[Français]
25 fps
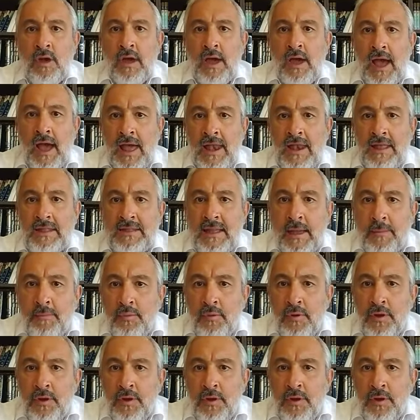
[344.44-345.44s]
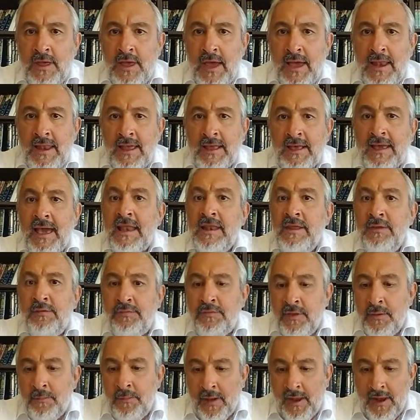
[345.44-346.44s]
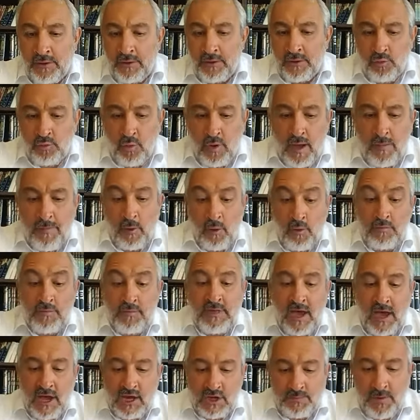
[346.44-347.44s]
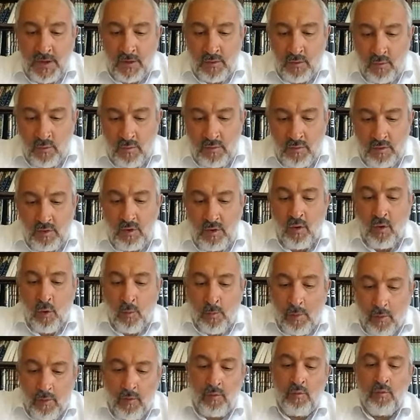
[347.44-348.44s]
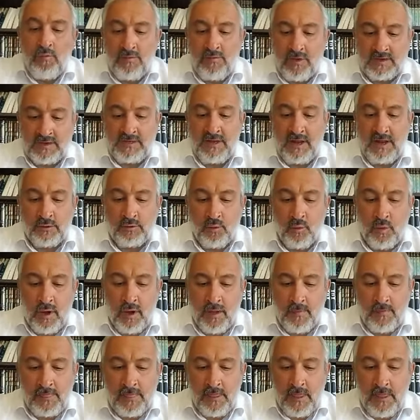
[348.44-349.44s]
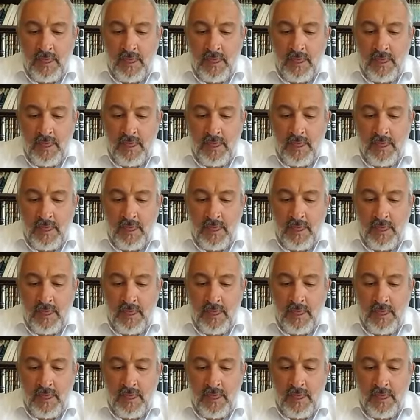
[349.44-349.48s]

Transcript: est appelée, elle est qualifiée par la Torah, par le Midrash, pardon, en reprenant le verset de la Torah.